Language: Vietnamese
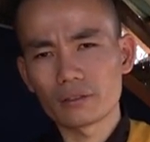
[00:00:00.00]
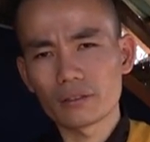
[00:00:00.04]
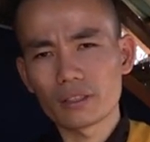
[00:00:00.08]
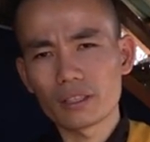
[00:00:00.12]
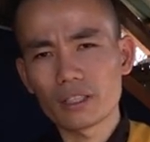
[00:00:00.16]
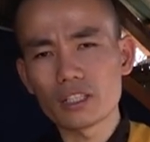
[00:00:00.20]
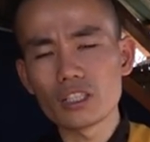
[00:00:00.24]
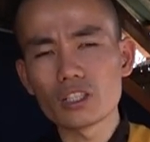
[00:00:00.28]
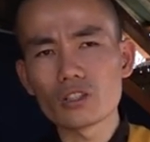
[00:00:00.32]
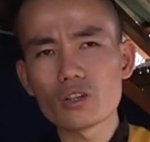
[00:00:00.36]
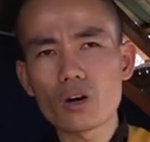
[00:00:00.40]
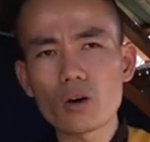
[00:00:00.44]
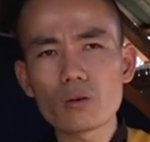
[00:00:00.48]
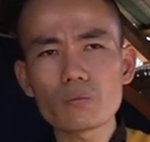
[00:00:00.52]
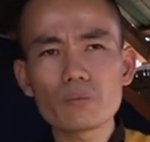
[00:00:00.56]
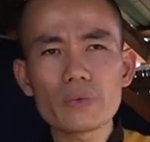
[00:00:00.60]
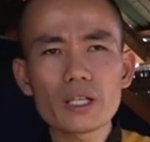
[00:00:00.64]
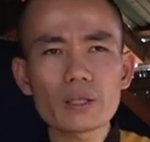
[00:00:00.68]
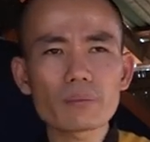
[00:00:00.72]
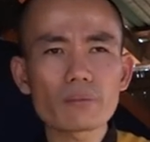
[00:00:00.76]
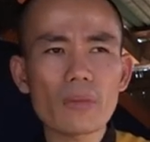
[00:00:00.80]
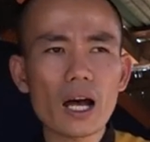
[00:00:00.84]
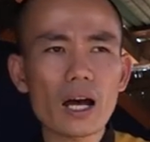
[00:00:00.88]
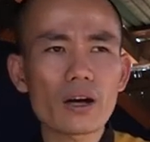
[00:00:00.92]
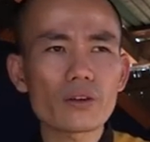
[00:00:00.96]
hư đốn
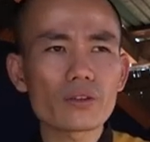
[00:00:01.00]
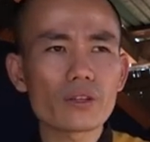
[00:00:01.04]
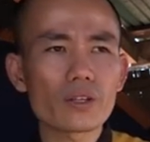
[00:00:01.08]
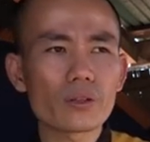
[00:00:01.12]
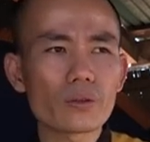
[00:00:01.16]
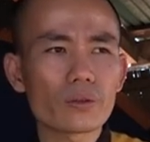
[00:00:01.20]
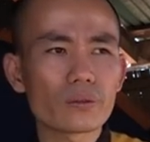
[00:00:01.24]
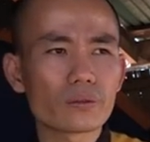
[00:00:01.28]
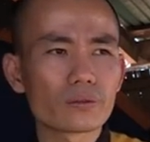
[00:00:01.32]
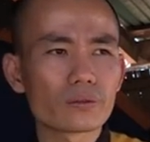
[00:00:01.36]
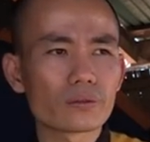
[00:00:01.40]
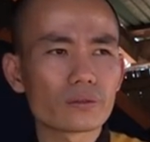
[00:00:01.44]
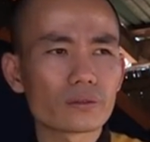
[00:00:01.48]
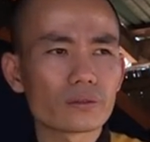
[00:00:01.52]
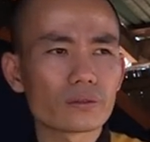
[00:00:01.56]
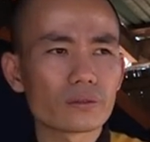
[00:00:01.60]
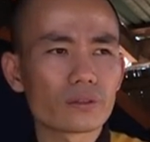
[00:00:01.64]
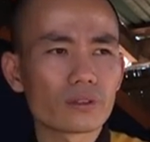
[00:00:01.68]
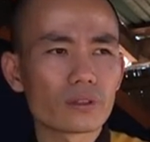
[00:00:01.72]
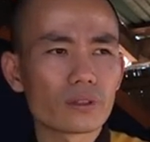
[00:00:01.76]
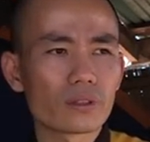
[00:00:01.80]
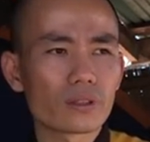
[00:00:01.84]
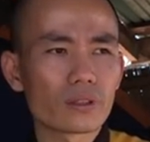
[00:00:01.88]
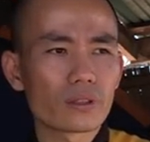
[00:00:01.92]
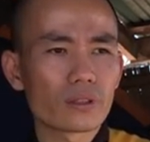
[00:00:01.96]
biết bao nhiêu
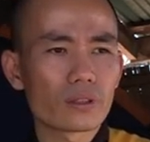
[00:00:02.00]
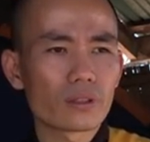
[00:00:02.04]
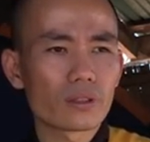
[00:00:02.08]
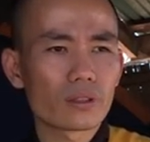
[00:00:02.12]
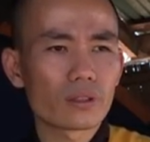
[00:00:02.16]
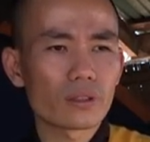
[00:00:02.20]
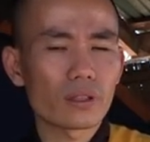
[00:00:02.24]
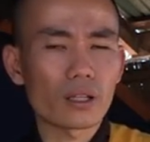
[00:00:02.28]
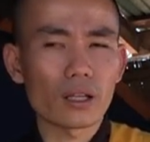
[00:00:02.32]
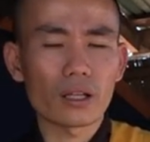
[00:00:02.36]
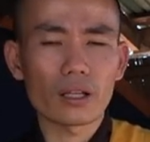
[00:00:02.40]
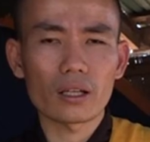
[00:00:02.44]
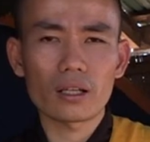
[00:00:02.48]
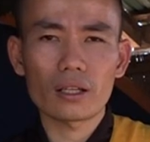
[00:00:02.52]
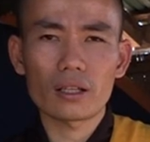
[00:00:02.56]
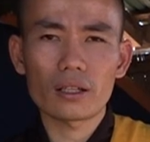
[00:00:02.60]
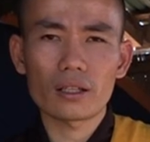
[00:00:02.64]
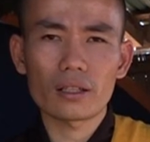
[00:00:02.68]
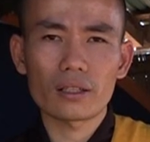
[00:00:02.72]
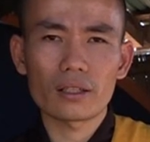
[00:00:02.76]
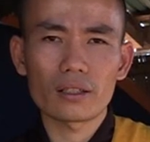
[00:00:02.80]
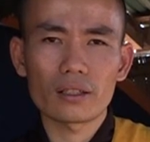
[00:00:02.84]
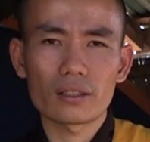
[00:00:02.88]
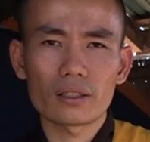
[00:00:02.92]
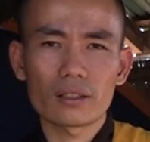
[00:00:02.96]
à,
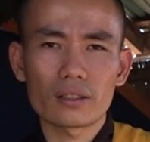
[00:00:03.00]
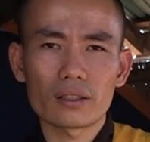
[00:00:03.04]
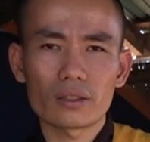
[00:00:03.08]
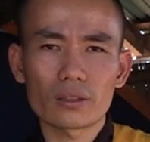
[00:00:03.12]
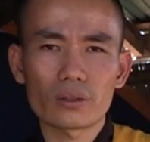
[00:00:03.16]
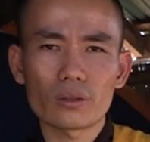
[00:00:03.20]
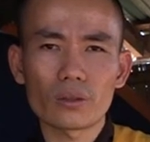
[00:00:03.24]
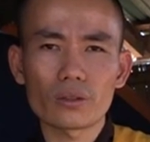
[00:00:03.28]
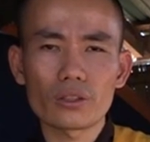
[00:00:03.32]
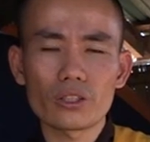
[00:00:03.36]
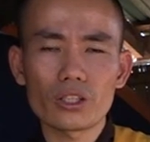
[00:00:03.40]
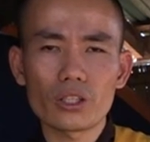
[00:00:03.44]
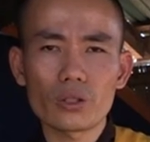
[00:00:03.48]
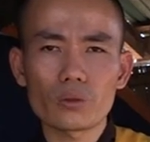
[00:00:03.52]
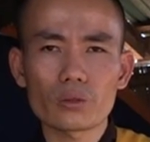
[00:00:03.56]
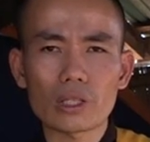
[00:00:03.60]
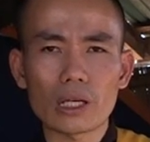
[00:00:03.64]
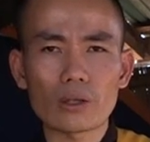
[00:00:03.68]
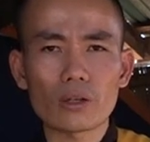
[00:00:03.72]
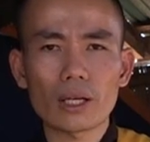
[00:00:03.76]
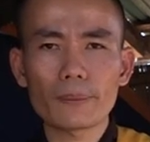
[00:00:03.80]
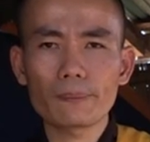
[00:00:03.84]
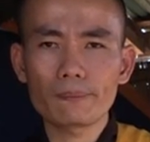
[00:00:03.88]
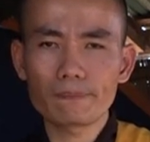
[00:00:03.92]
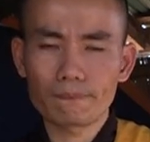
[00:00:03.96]
cô chiêu
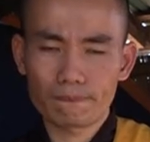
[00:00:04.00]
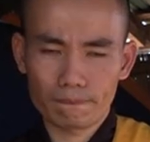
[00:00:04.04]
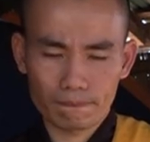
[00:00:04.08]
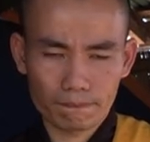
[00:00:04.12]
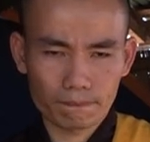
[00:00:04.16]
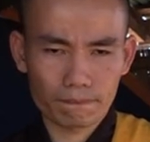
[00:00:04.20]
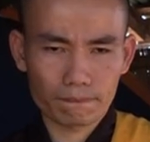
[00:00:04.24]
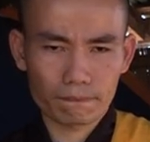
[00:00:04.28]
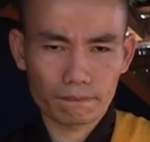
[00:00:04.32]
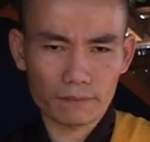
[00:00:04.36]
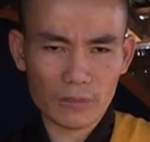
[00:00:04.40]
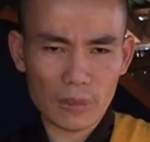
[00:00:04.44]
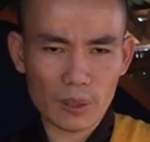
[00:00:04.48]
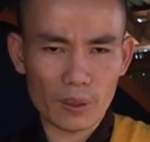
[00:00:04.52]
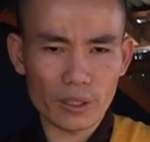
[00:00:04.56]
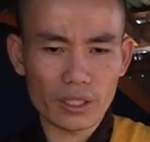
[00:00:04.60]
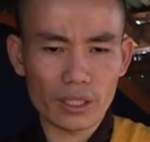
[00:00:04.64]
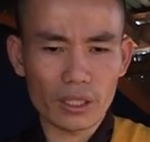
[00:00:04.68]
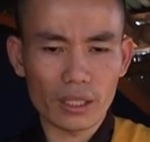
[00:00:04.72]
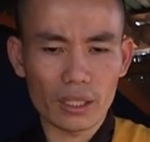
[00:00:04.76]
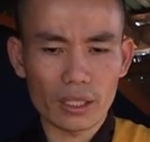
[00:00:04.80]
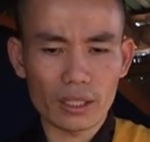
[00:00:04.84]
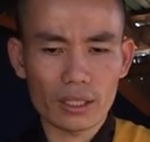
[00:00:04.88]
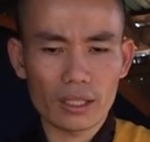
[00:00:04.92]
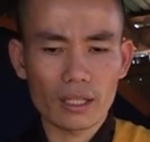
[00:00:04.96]
cậu ấm bởi
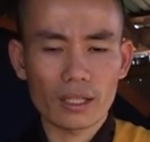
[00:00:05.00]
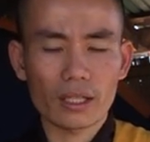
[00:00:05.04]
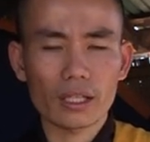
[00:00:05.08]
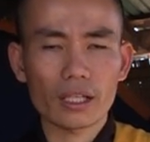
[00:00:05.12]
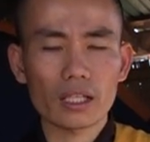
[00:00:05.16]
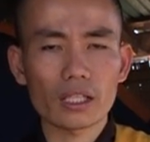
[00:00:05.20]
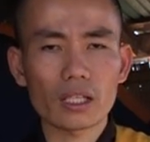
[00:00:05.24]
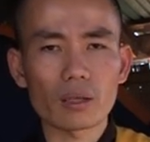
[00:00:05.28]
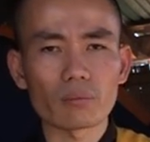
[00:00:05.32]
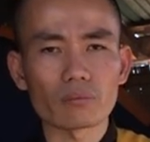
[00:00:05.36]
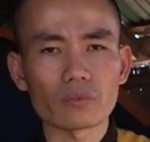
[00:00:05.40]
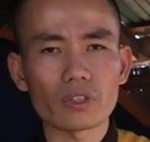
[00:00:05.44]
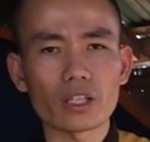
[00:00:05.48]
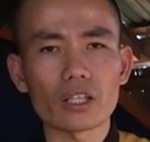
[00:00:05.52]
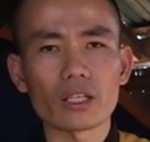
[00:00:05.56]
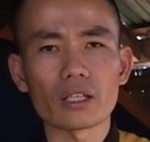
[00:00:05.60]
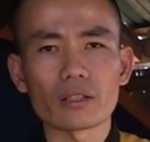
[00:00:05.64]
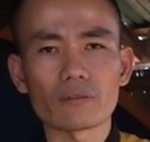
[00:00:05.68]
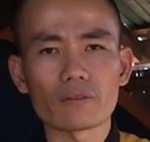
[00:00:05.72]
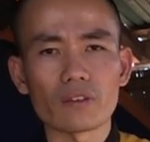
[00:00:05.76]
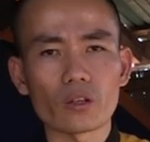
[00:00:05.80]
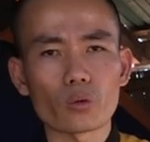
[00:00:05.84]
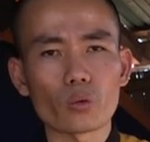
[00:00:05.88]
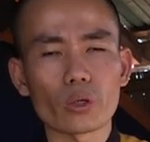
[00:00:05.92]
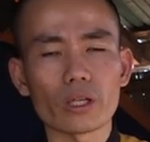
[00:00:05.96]
vì cái đồng
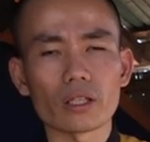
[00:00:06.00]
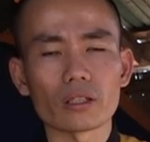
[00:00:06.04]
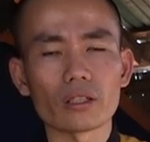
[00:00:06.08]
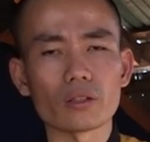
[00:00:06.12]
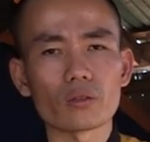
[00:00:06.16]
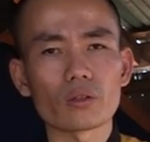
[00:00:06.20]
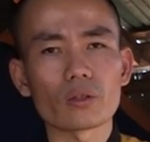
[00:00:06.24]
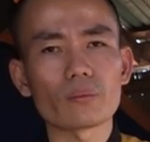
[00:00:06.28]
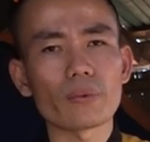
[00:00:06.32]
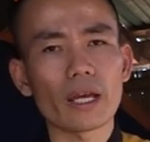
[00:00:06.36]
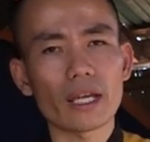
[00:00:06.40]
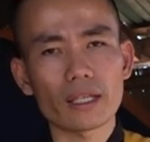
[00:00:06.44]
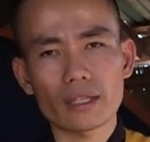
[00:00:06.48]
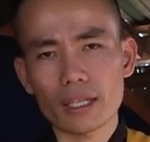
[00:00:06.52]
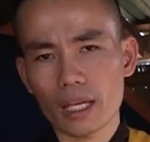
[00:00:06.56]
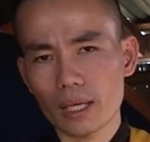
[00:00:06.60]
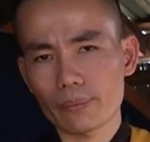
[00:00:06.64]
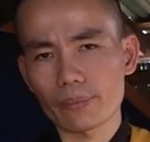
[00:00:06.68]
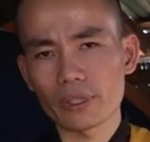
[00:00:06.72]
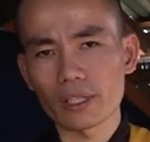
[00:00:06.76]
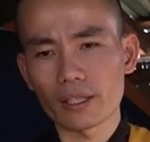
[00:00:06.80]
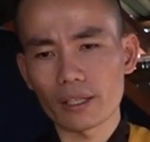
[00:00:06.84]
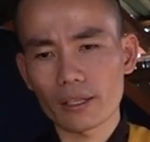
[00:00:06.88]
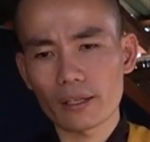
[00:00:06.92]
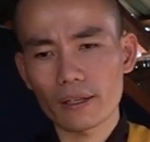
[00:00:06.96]
tiền và quyền lực của mẹ cha
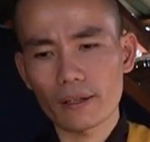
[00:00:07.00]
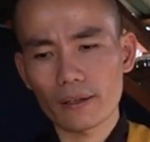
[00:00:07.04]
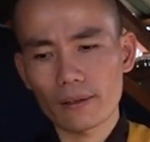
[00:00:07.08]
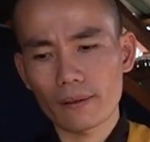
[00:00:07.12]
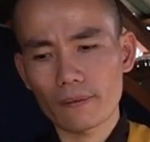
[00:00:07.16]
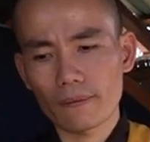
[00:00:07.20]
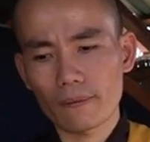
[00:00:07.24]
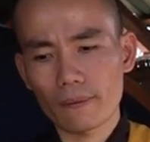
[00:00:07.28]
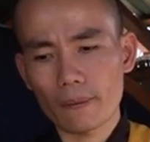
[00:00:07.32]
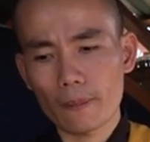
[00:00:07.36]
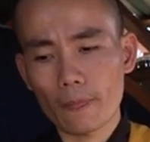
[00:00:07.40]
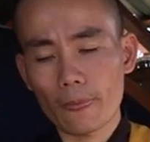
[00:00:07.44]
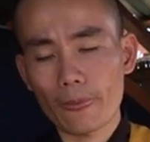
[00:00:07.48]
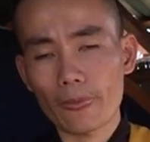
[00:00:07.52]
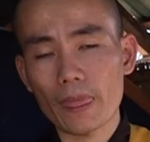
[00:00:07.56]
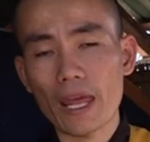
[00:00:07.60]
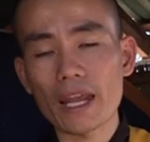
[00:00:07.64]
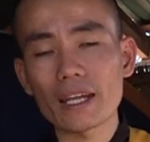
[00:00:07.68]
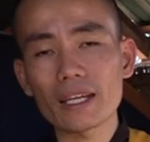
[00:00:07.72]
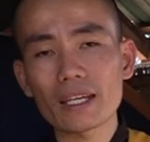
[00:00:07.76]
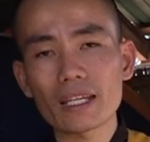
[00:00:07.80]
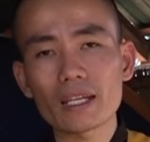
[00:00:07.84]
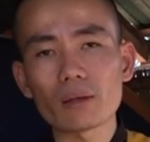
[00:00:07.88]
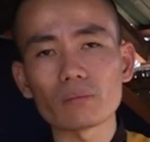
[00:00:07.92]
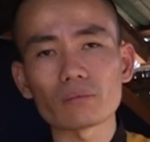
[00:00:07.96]
mình
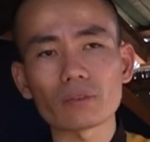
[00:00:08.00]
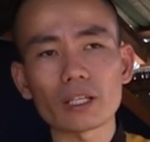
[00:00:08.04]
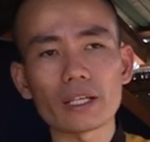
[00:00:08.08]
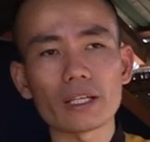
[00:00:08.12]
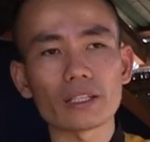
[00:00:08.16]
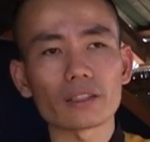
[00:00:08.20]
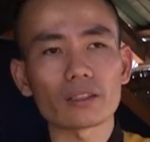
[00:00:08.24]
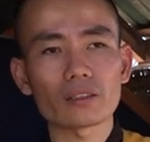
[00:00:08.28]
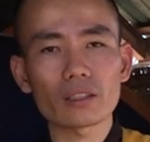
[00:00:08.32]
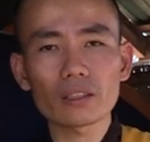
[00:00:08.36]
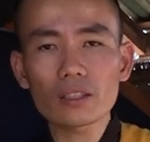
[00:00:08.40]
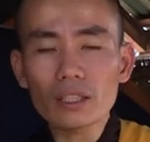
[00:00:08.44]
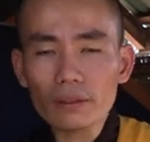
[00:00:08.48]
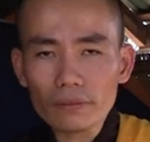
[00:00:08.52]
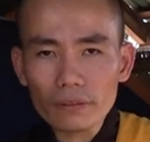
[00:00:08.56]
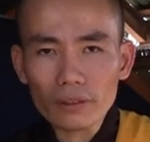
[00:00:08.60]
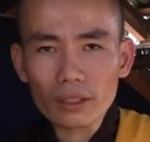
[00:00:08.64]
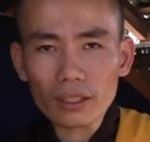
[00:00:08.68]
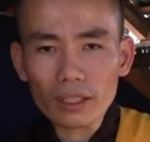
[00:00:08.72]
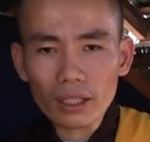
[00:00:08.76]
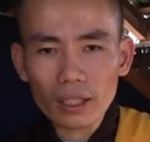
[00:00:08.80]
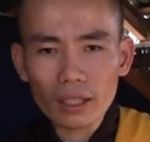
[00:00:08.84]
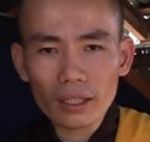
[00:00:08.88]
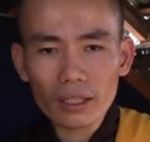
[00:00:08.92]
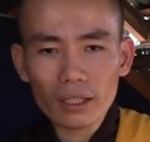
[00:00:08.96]
thấy cái đồng tiền đó chính là
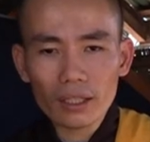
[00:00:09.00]
phước